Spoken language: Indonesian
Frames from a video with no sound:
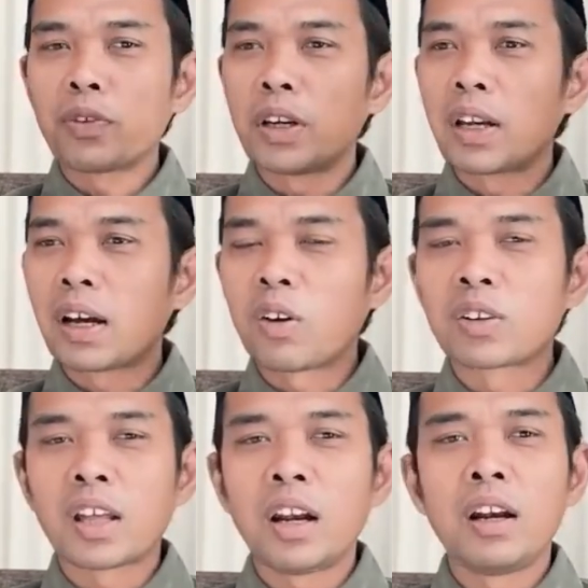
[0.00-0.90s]
villa,
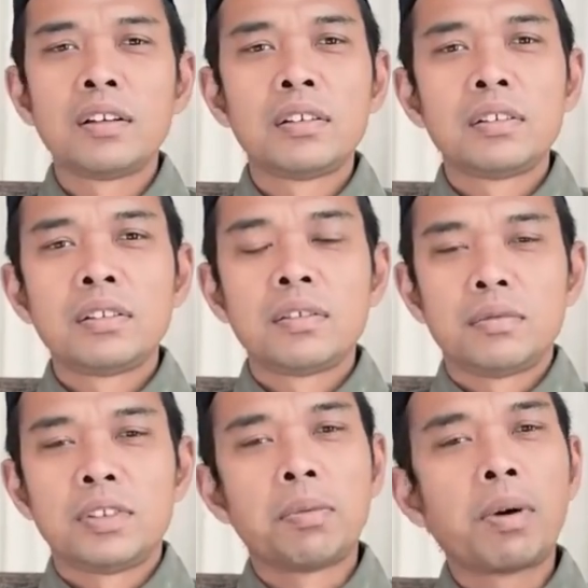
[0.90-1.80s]
hotel.
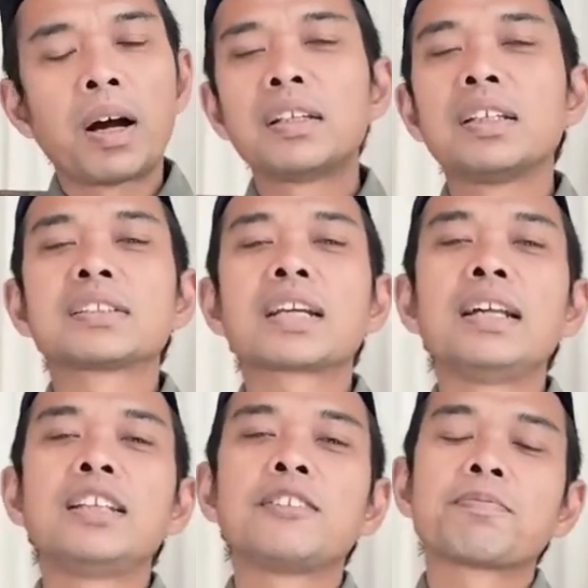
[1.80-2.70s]
Dia bahagia sekali.